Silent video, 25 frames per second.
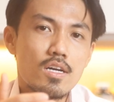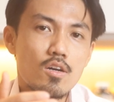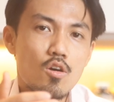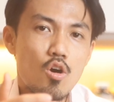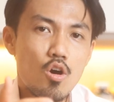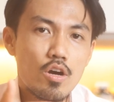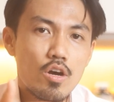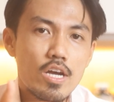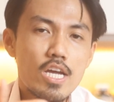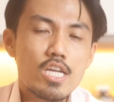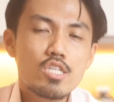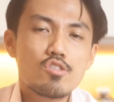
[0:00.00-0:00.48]

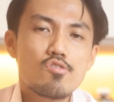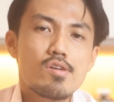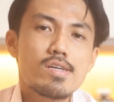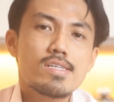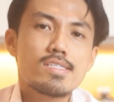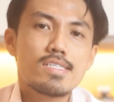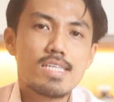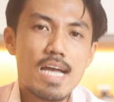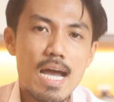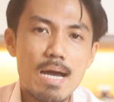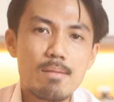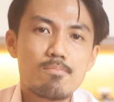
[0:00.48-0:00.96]
có kinh
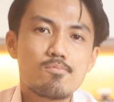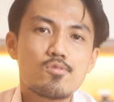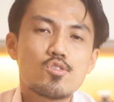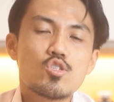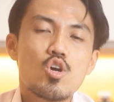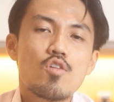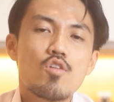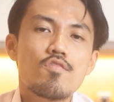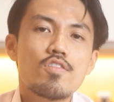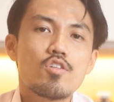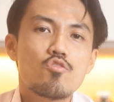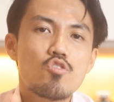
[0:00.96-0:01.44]
doanh giảm
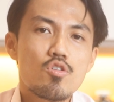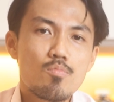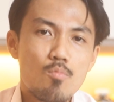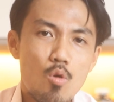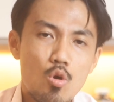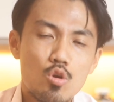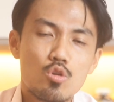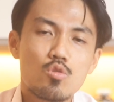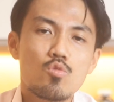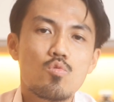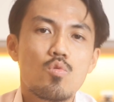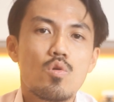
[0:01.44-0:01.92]
so với quý
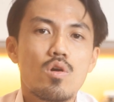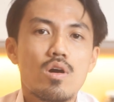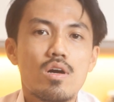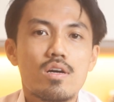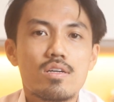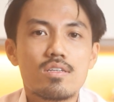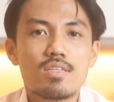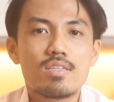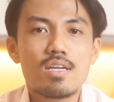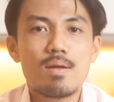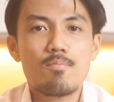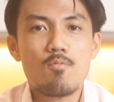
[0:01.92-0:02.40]
1 của
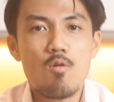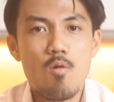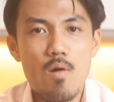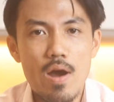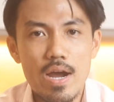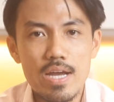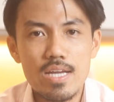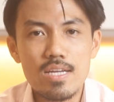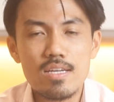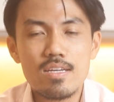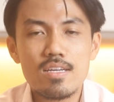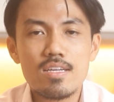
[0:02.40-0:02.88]
năm
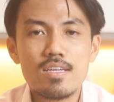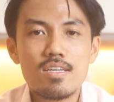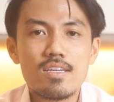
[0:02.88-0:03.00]
ngoái,